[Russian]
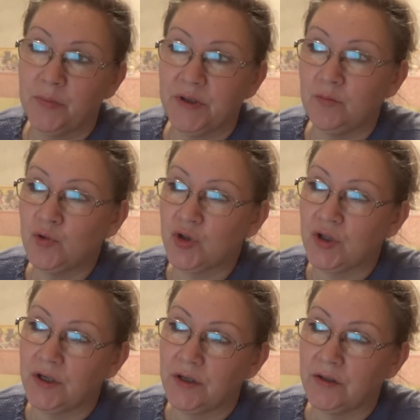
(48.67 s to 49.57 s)
Потому
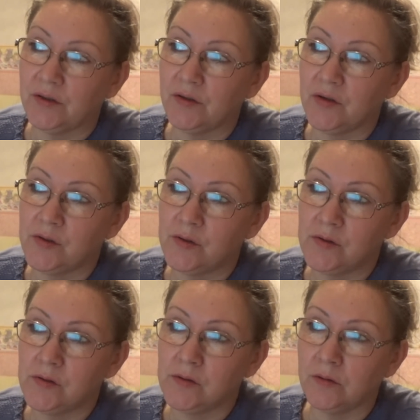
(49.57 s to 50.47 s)
что,
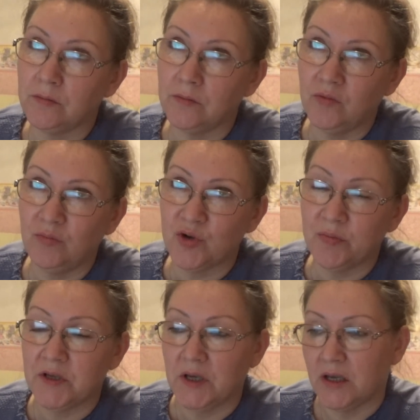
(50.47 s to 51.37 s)
ну, может
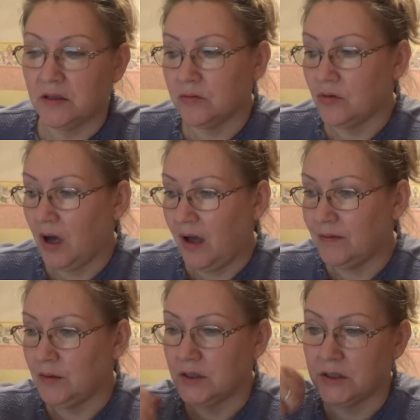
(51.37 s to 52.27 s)
быть, я и
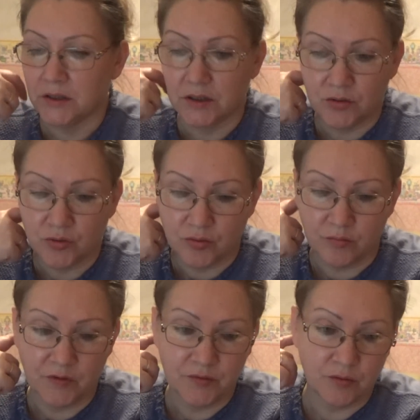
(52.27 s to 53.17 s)
слукавлю, если скажу, что
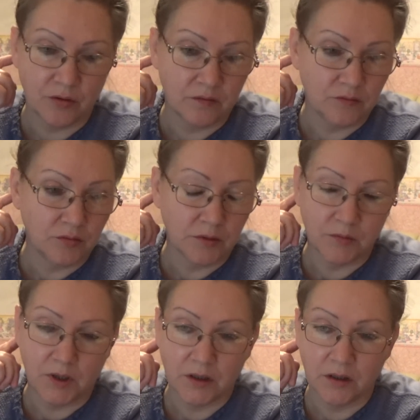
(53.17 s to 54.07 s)
мне все равно, там,
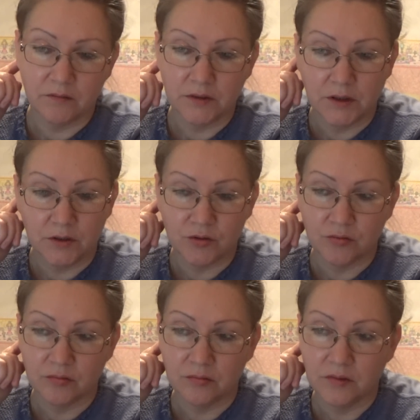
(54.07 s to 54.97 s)
как я выгляжу.